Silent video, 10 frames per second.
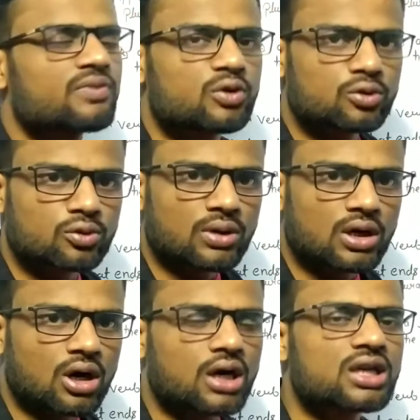प्रयुक्त हुआ
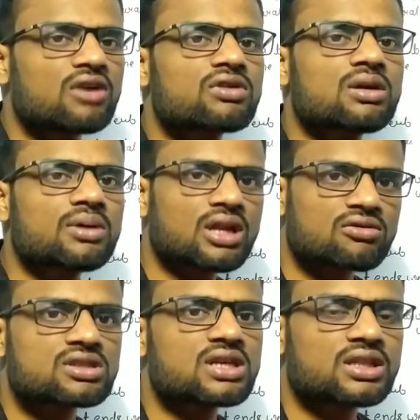हो अनकाउंटेबल
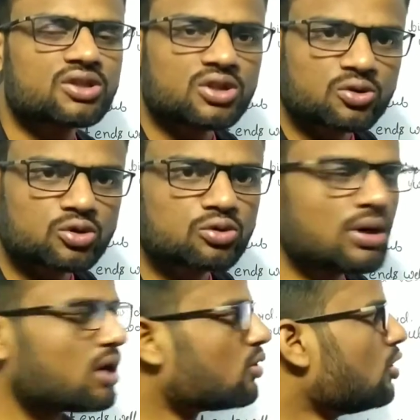नाउन के साथ यूज
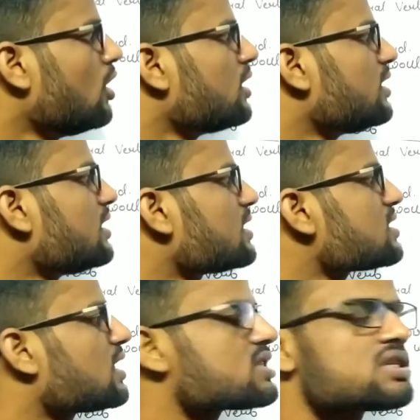हुआ हो तो इनके
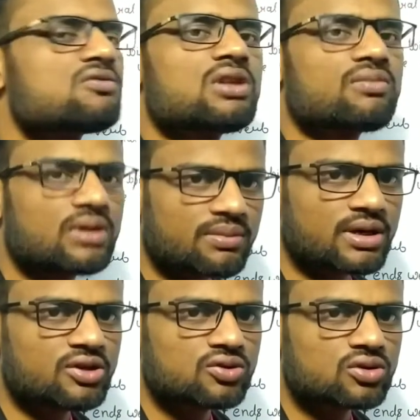साथ सिंगुलर वर्ब
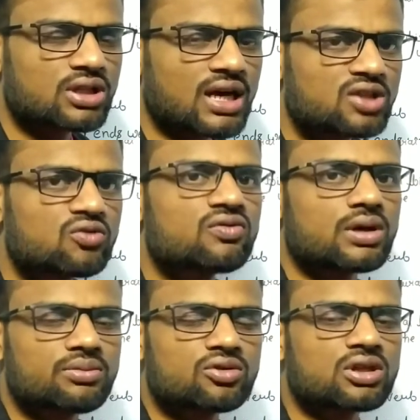का यूज होता है जो
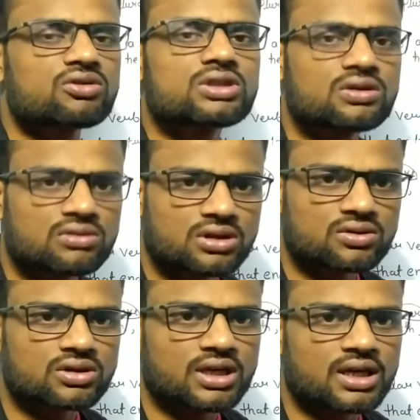वर्ब भी होता है वो सिंगुलर
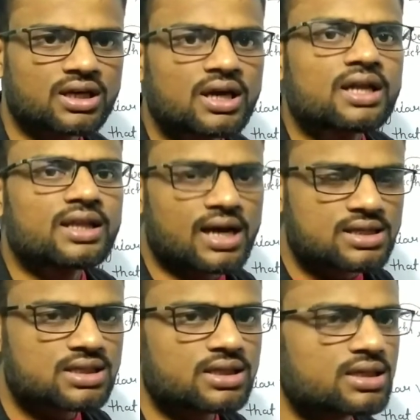होता है
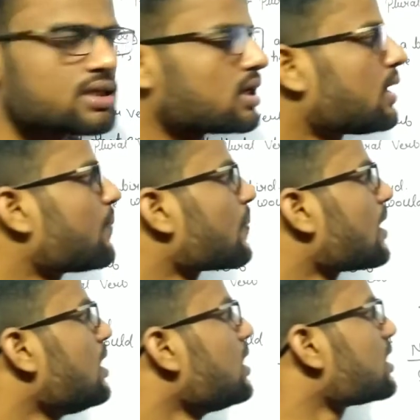ध्यान से देखिएगा
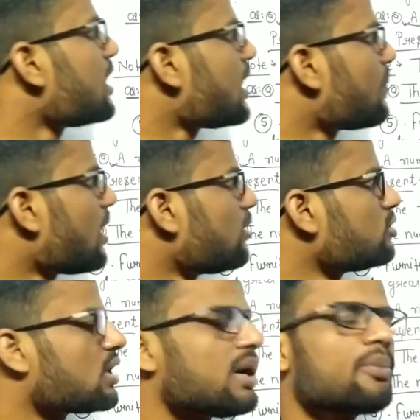कि
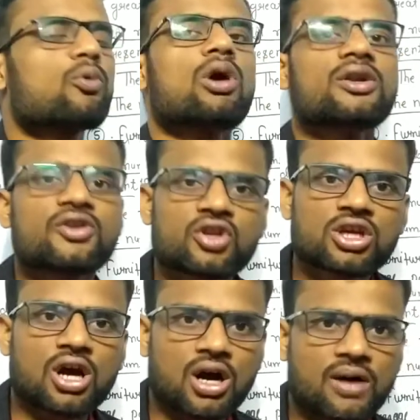अमाउंट ऑफ क्वांटिटी
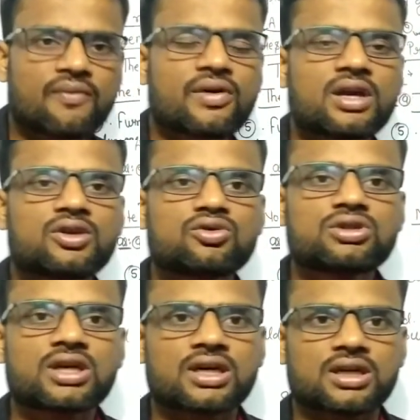ऑफ का यूज
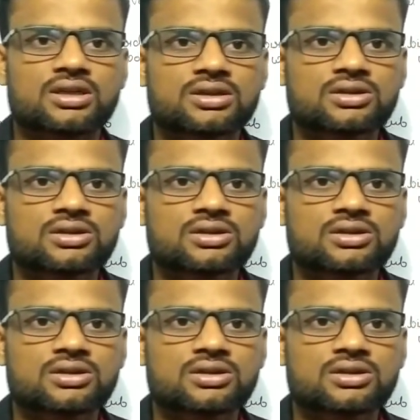अगर